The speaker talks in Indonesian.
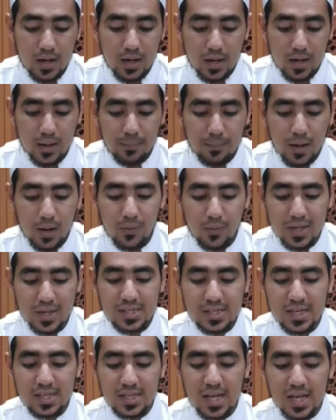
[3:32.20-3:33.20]

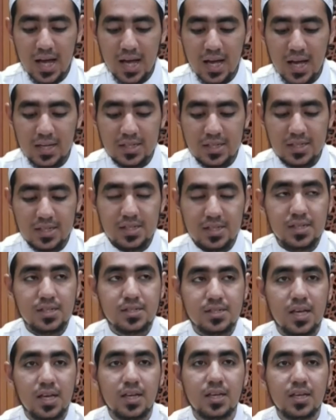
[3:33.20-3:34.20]
bahwasanya
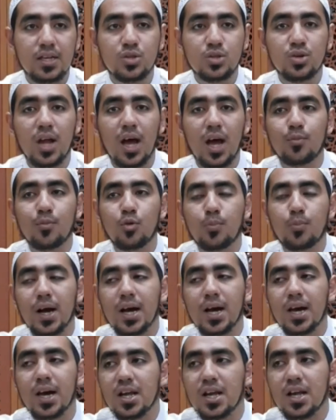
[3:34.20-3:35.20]
Sayyiduna Abu
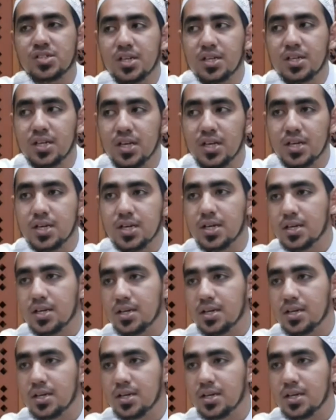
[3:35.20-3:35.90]
Bakar As-Siddiq